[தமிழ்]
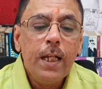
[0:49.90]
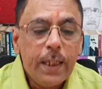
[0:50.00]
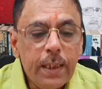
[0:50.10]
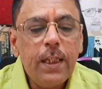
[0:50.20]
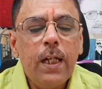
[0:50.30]

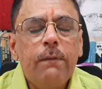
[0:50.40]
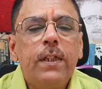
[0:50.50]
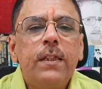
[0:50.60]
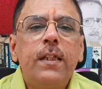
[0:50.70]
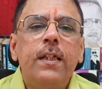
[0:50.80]
இதில்
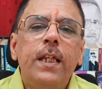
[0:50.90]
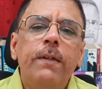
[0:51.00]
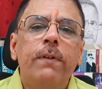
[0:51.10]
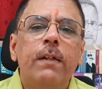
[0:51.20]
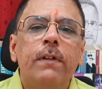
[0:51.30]
வந்து
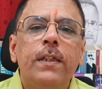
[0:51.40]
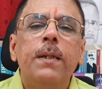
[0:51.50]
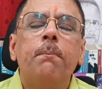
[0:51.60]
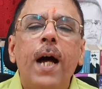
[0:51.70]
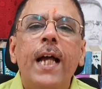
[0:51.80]
ஈவன் வந்து
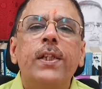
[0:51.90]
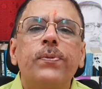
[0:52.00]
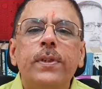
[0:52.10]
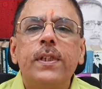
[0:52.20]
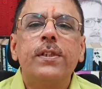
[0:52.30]
மேக்ஸ்
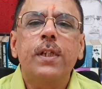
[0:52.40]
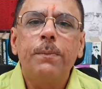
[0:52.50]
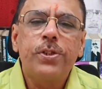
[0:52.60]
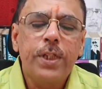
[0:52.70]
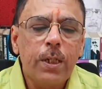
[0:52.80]
ஃபிசிக்ஸ்
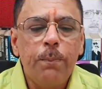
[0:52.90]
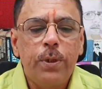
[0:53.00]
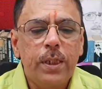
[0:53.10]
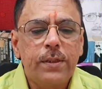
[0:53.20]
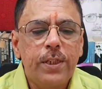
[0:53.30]
கெமிஸ்ட்ரி
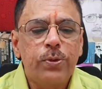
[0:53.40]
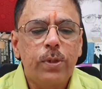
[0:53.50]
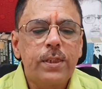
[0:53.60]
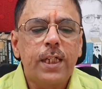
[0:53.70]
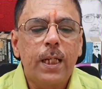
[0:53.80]
கம்ப்யூட்டர் சயின்ஸ்
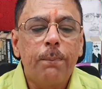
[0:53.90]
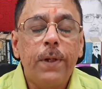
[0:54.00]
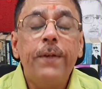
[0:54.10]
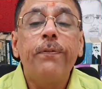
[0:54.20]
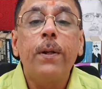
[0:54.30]
ஸ்டூடெண்ட்ஸ் கேன்
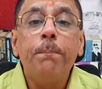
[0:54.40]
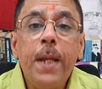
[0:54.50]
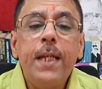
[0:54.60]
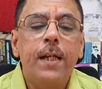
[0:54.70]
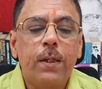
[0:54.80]
அப்ளை ஃபார்
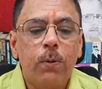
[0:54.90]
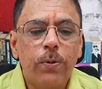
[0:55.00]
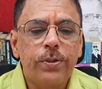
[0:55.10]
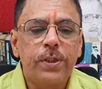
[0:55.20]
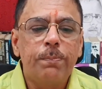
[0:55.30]
பிடெக்
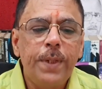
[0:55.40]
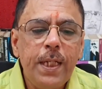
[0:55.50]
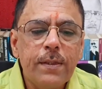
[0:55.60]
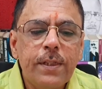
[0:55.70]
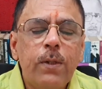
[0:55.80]
கோர்சஸ்
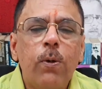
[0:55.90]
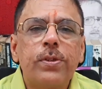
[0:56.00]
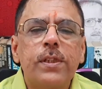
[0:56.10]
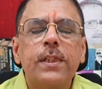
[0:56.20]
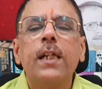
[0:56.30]
பிஎஸ்சி
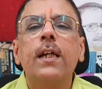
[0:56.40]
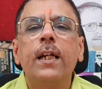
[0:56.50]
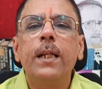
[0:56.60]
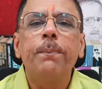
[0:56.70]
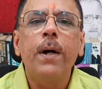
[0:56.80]
கோர்சஸ்க்கு
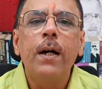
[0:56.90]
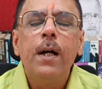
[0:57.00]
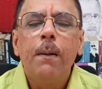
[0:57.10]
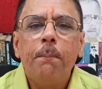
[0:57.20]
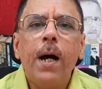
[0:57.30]
கண்டிப்பாக
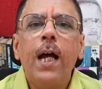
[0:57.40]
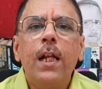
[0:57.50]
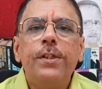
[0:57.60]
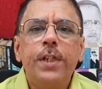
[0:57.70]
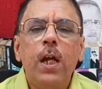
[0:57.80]

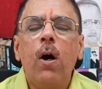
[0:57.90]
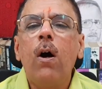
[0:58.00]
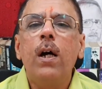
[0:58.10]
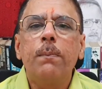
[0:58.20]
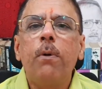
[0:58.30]
பயாலஜி
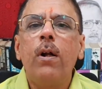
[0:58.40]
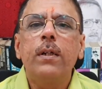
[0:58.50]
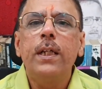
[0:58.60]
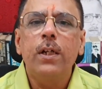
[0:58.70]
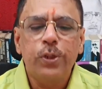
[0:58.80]
ஆர்
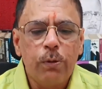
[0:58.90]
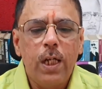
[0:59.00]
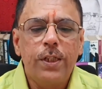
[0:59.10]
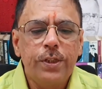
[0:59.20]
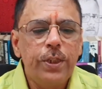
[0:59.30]
பாட்னி ஆர்
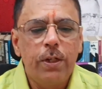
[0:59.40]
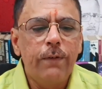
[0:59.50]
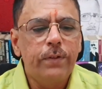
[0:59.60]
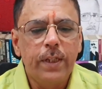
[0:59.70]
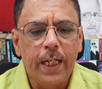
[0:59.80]
ஜுவாலஜி யூ
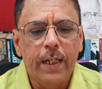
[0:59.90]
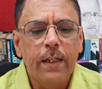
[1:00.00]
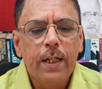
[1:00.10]
ஹாவ் டு நீட்